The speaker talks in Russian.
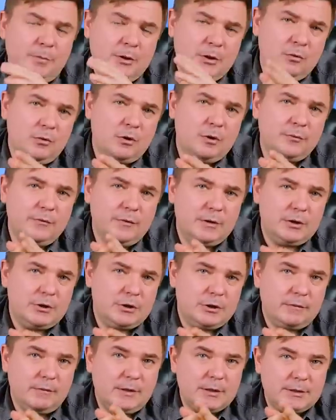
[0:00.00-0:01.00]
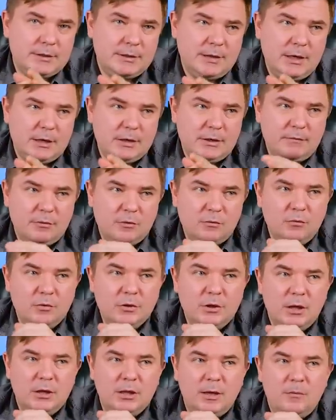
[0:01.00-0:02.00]
по итогам 2023
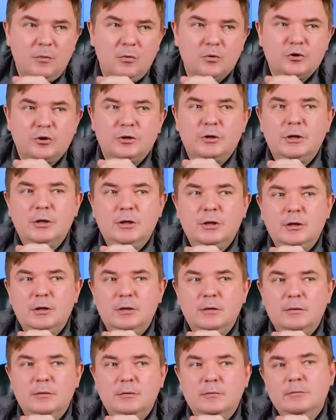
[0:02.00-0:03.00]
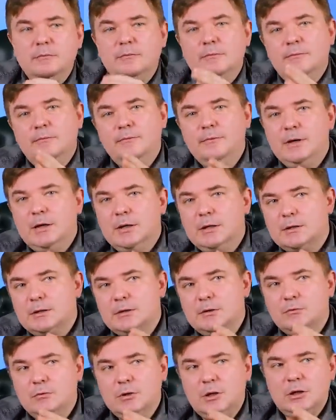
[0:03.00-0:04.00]
года она может э,
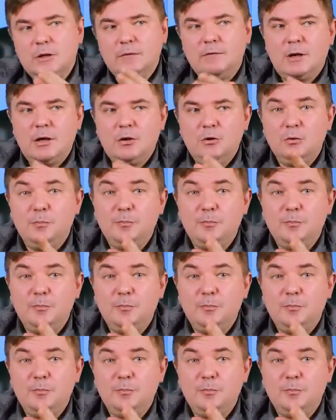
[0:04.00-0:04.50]
вылиться куда-то в район